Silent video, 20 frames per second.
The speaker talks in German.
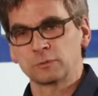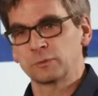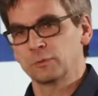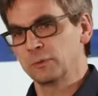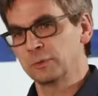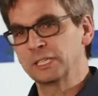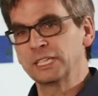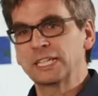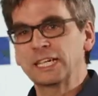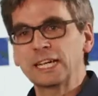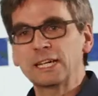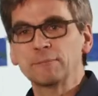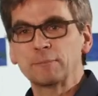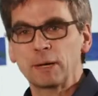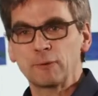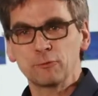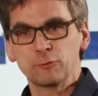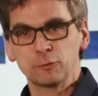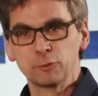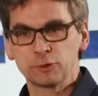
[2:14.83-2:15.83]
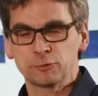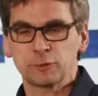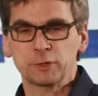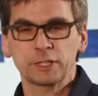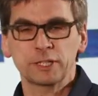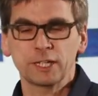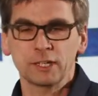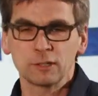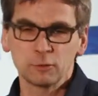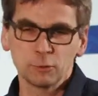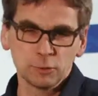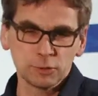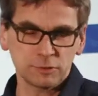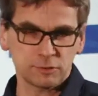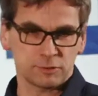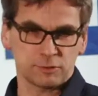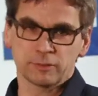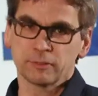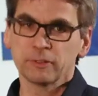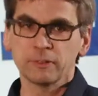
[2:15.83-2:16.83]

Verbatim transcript: und die gehen beim Fußverkehr los,